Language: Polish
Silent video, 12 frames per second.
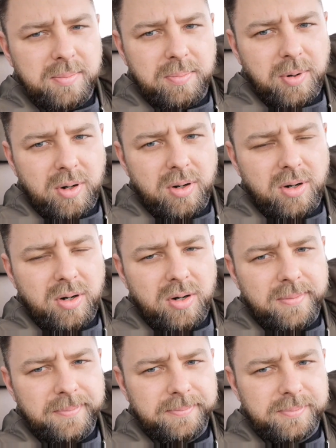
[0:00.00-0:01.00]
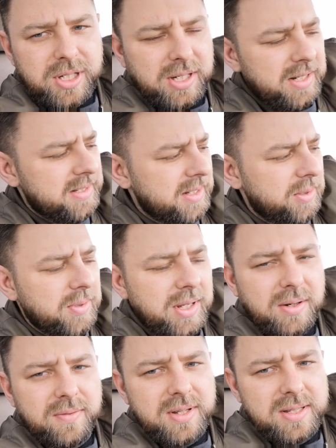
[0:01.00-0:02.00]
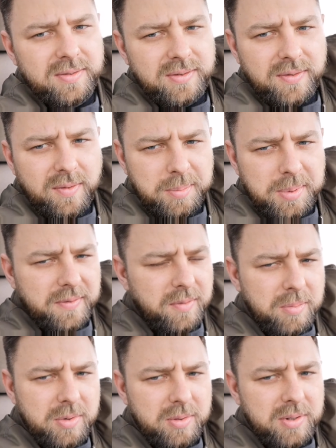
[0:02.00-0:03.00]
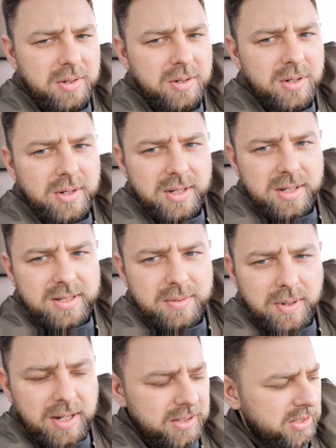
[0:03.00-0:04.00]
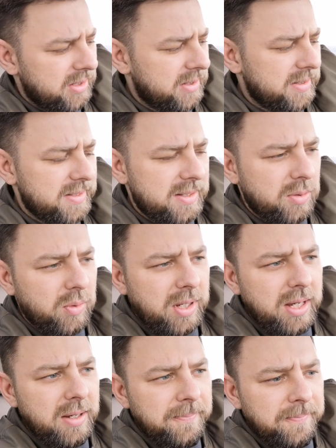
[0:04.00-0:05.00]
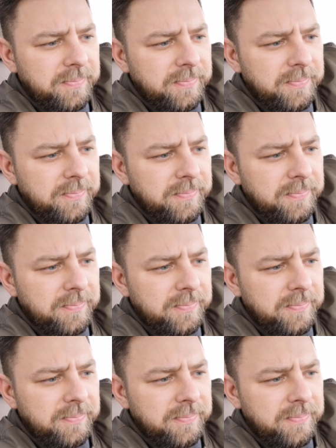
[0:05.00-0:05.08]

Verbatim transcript: po przekręceniu kierownicą w lewo, prawo było słychać e, stuki